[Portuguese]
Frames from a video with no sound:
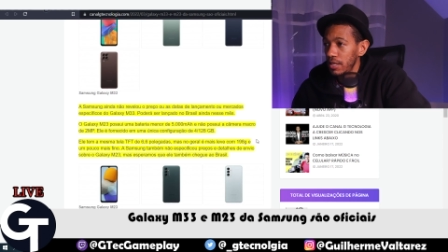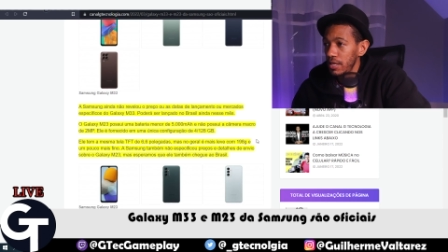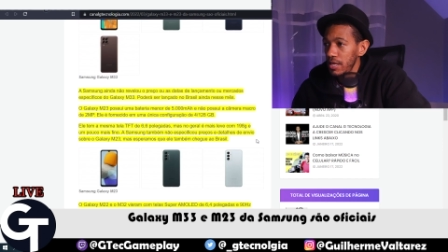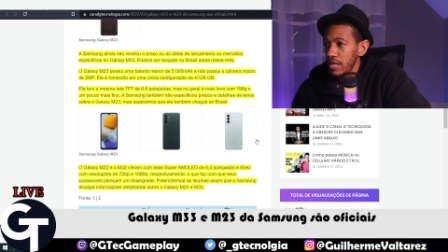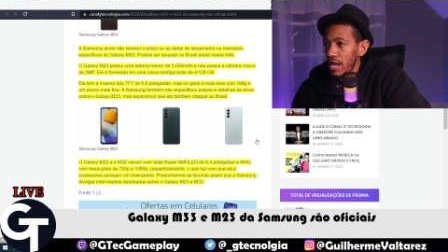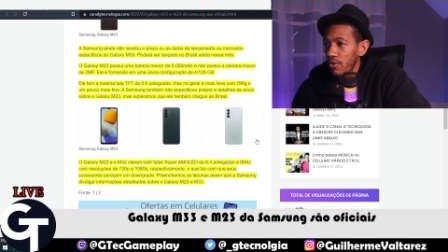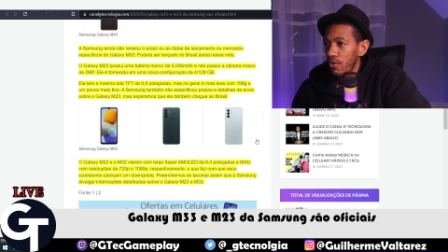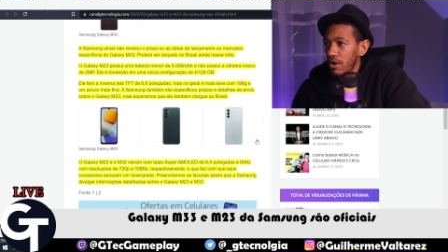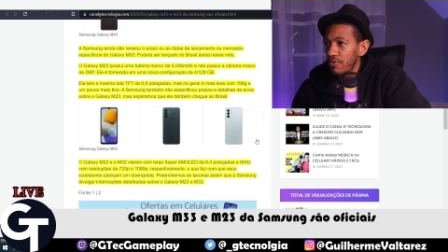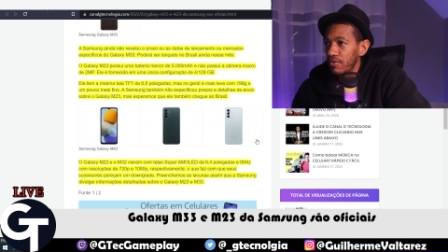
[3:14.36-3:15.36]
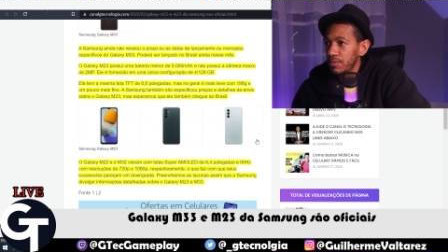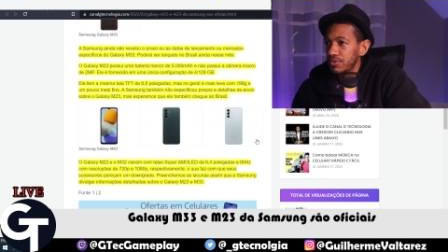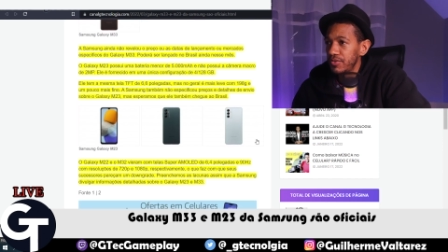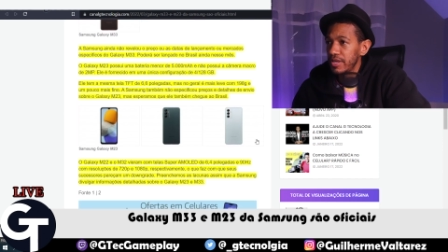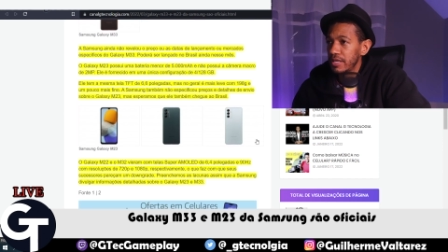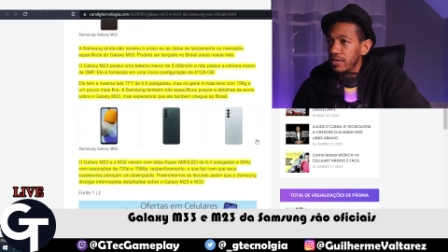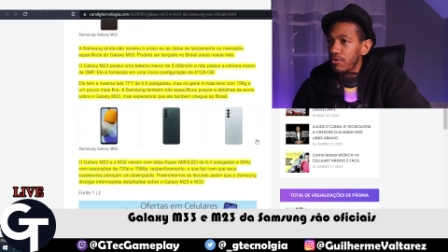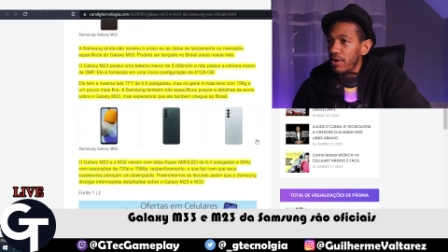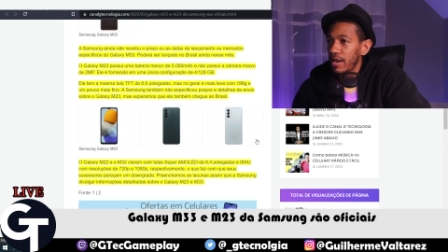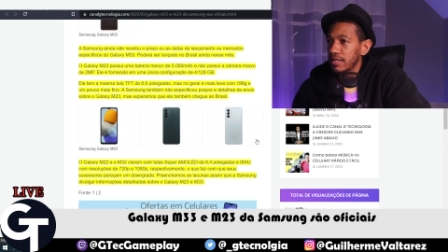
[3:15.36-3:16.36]
E agora vamos ver aqui
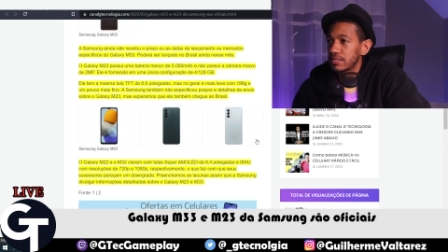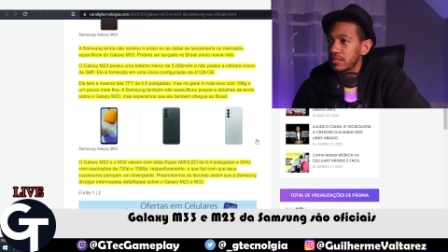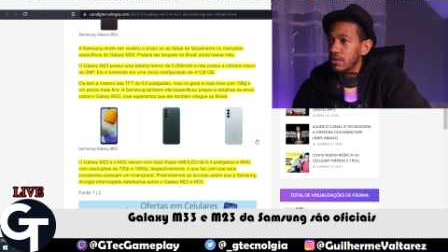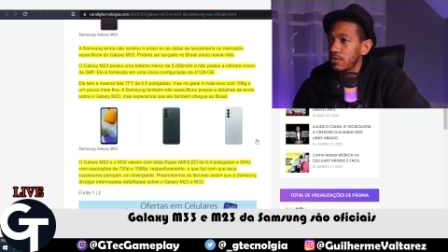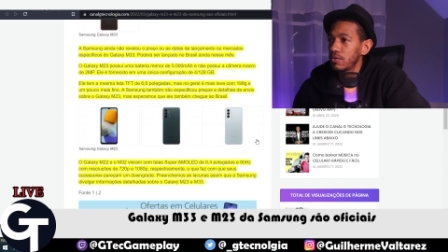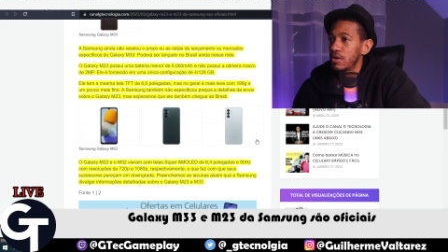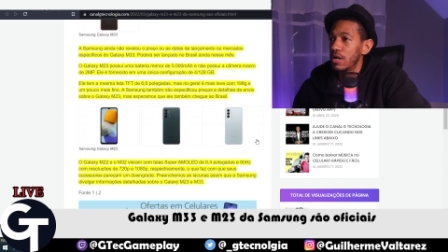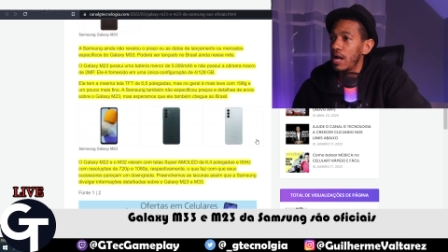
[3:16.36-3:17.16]
com relação